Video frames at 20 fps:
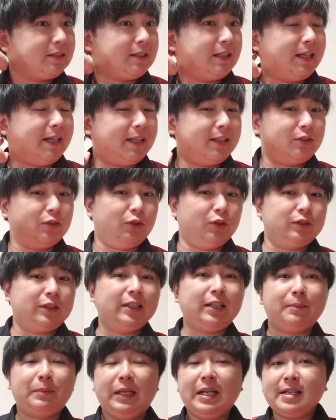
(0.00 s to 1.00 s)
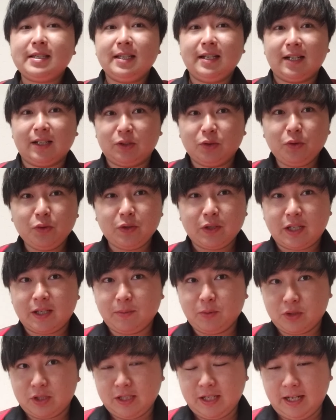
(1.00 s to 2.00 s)
えっ、ー、と、ただ皆さんがどういう気
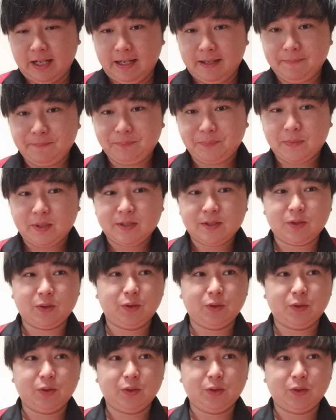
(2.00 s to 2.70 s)
持ちでね、そ